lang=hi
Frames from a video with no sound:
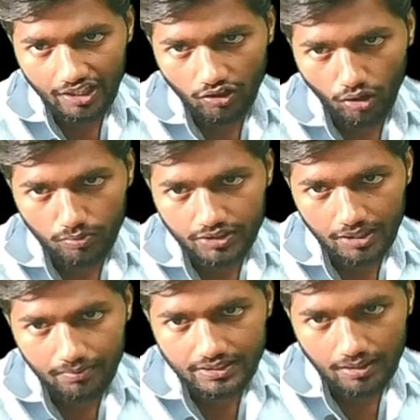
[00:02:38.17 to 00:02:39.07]
एक
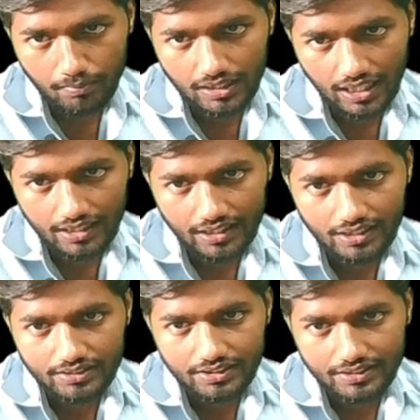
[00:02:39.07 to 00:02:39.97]
ऑब्जर्वेशन बताते
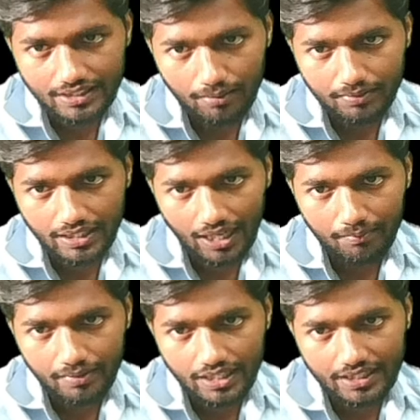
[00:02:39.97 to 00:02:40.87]
हैं जिसे आप ध्यान
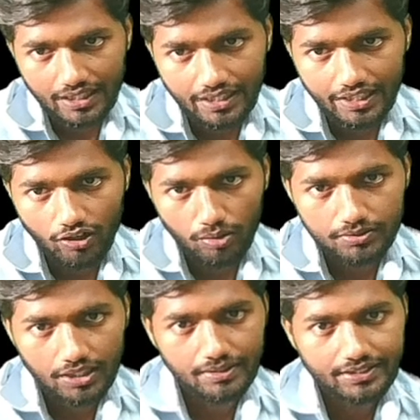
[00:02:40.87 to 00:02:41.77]
में रखिए एक
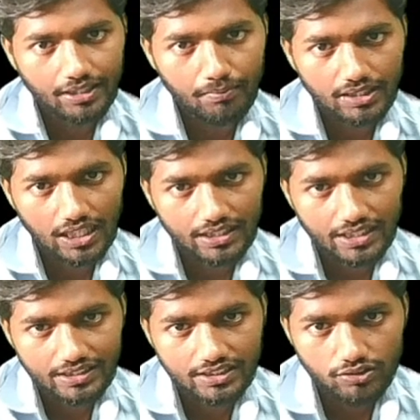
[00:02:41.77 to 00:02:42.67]
ऑब्जर्वेशन बताते
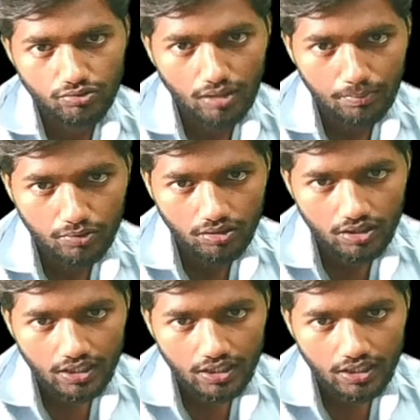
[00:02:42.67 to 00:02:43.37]
हैं जिसको आपको